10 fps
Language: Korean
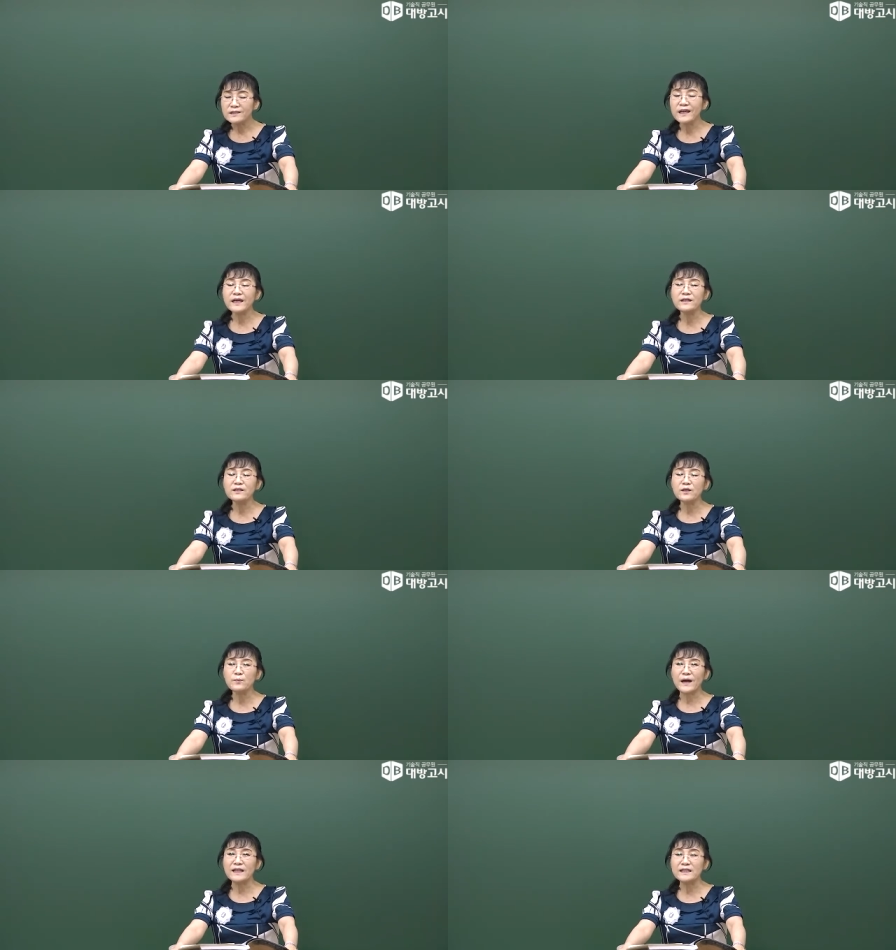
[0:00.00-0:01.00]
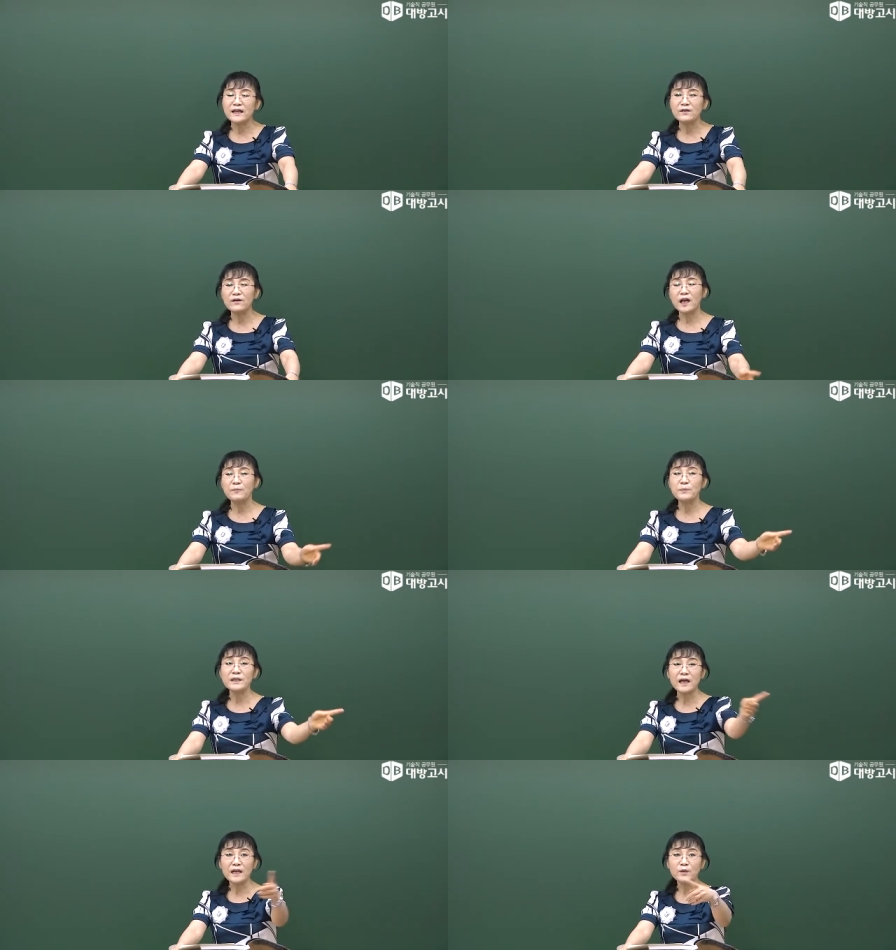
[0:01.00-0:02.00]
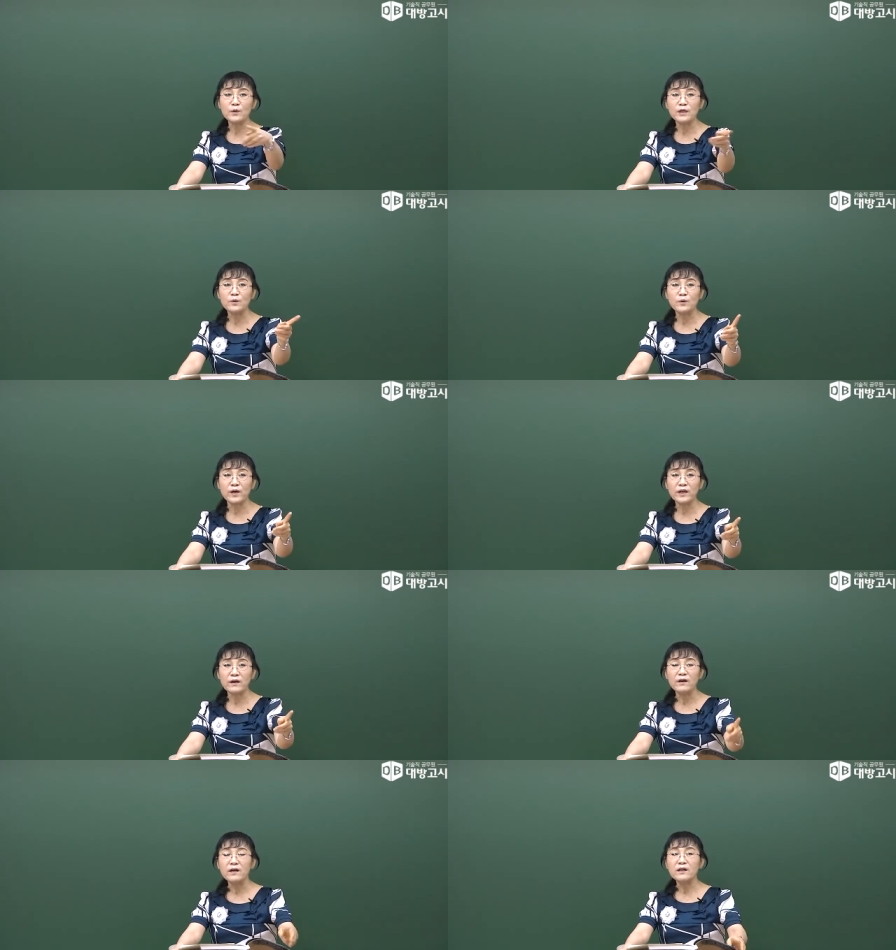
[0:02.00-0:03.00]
최근 들어 많이 나는 걸 내가 삐딱이로 이렇게 놓은 거예요.